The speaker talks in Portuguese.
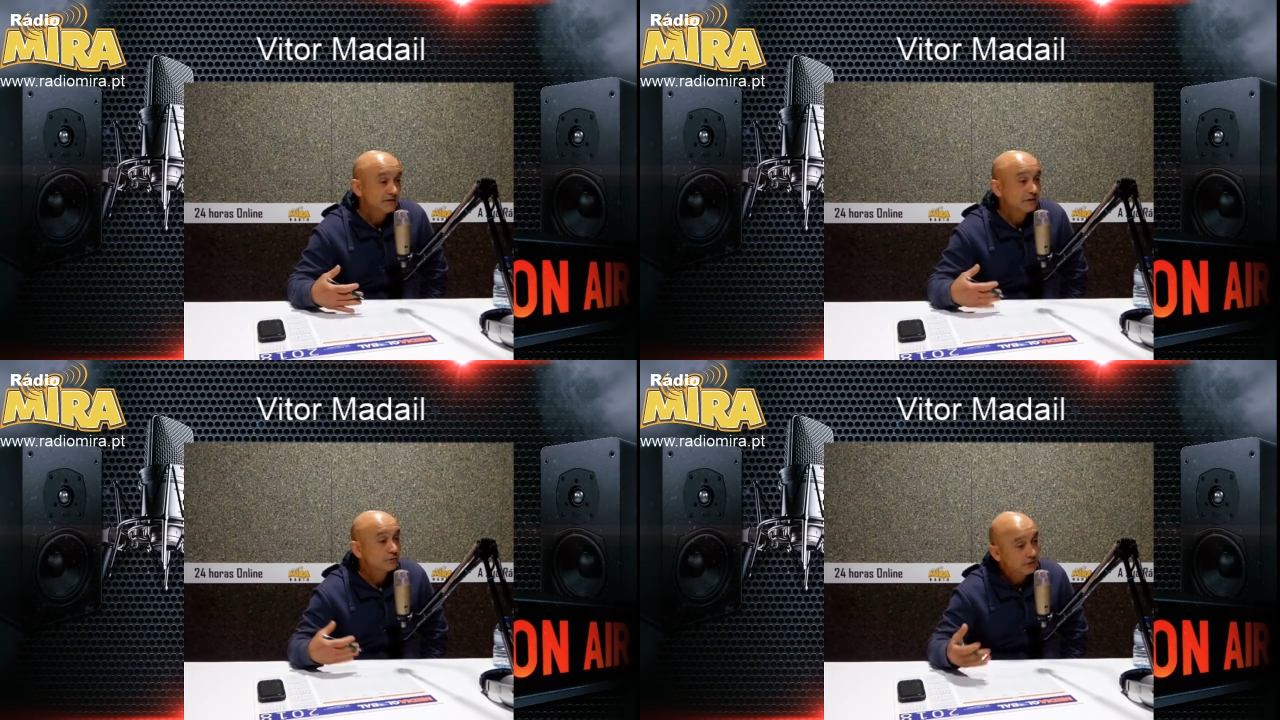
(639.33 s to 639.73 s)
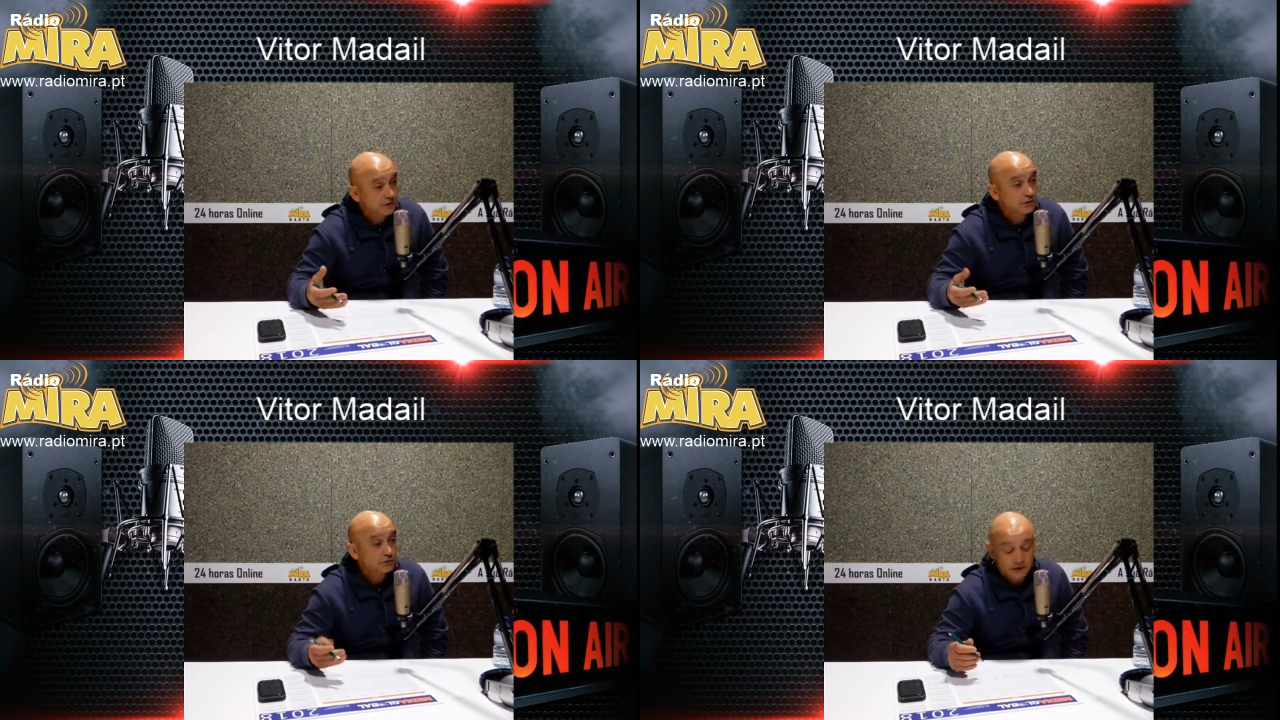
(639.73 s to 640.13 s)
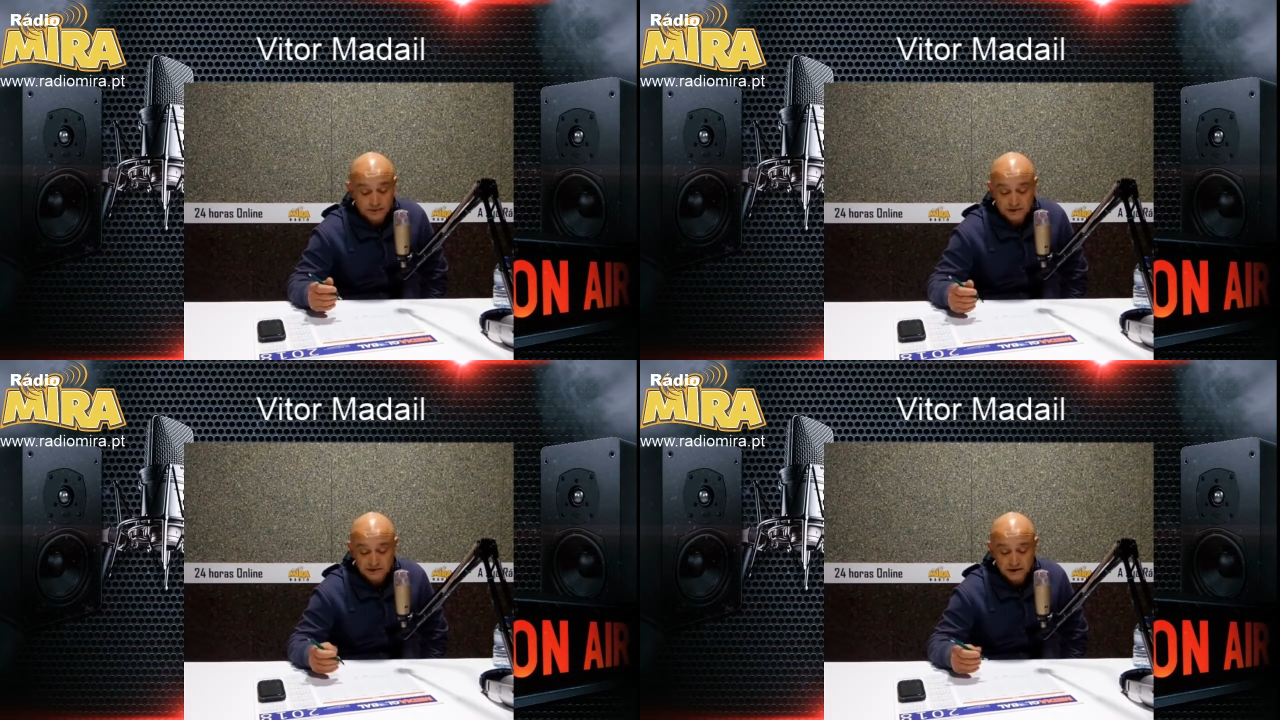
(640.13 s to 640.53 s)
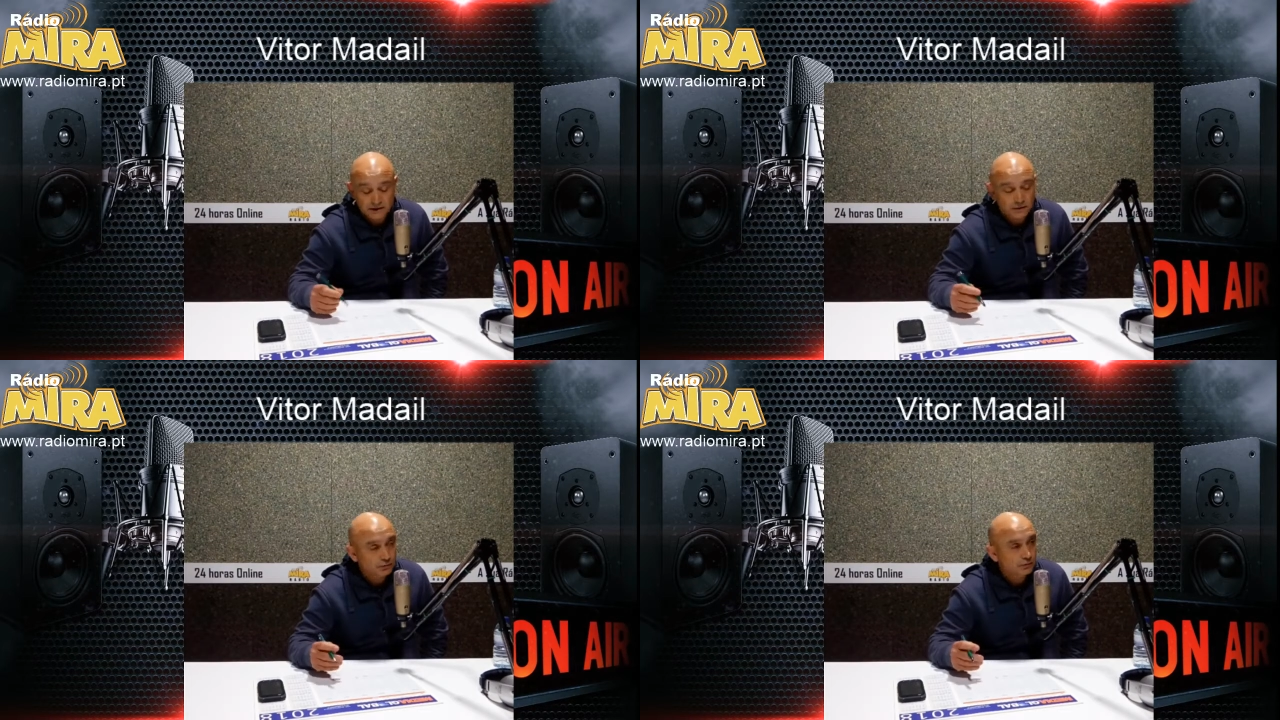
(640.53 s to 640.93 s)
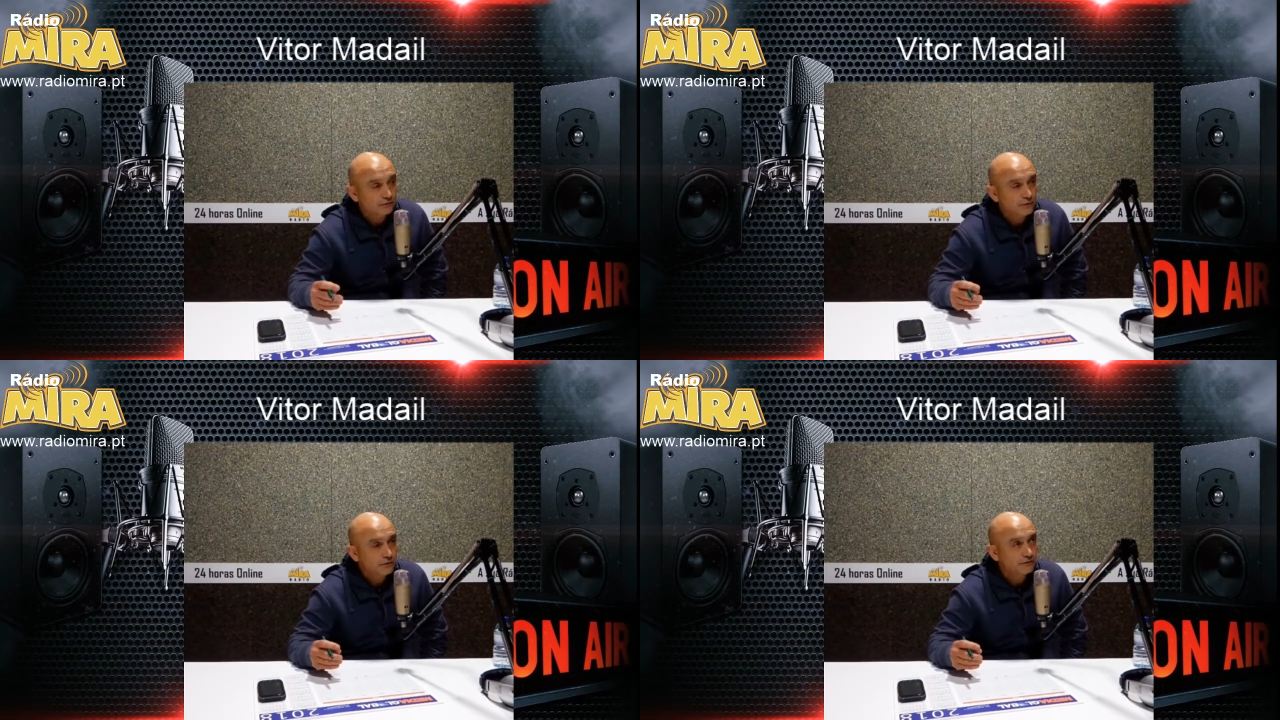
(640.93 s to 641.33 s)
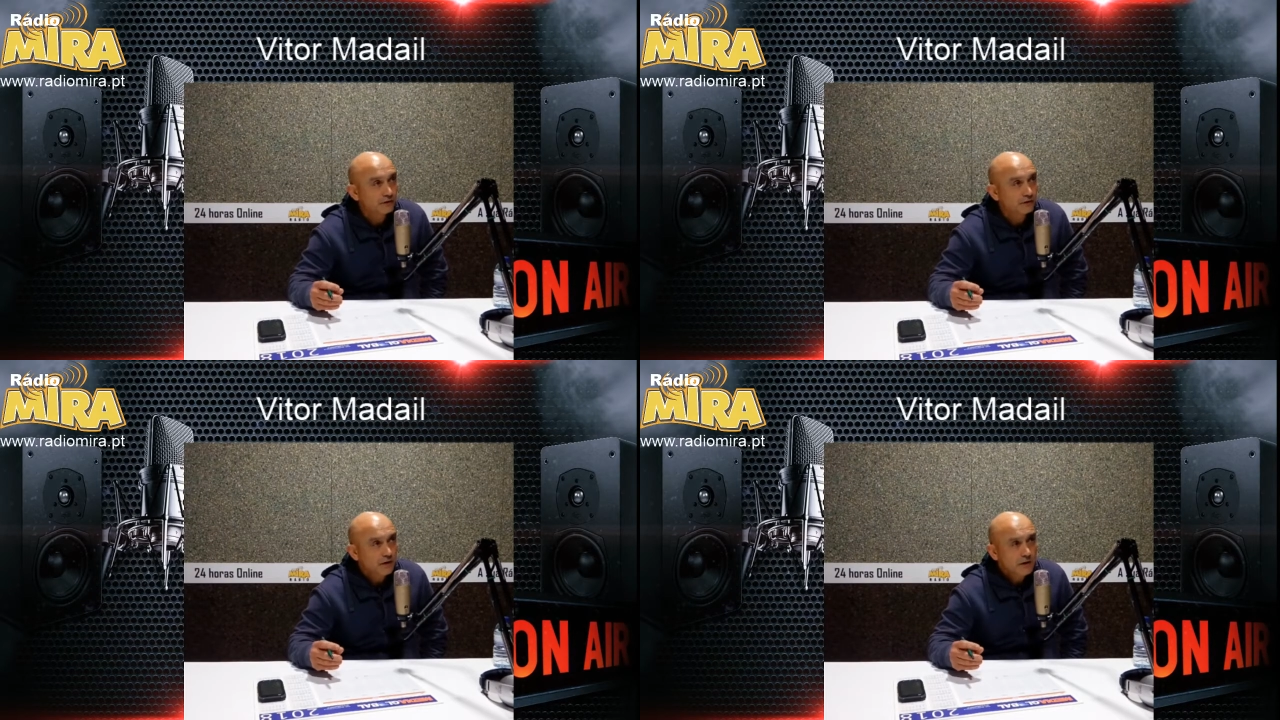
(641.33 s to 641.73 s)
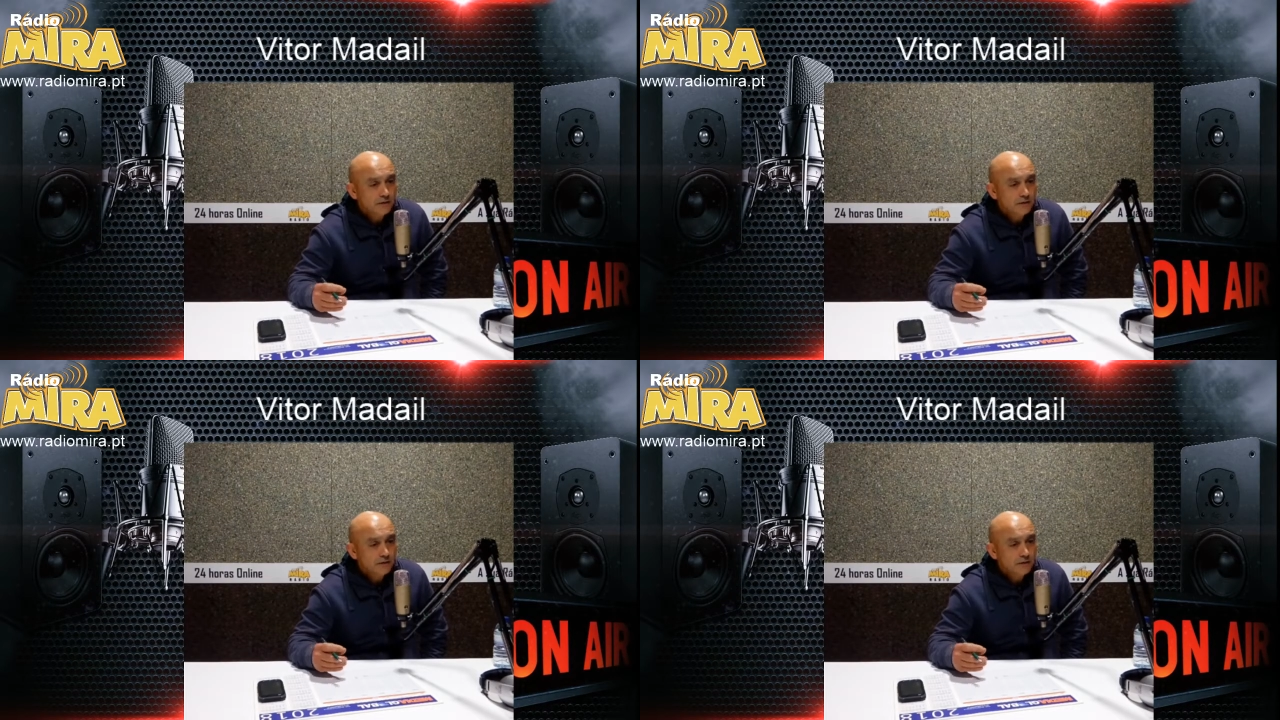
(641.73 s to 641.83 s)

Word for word: a dizer que nos têm ajudado bastante em tudo o que foi feito,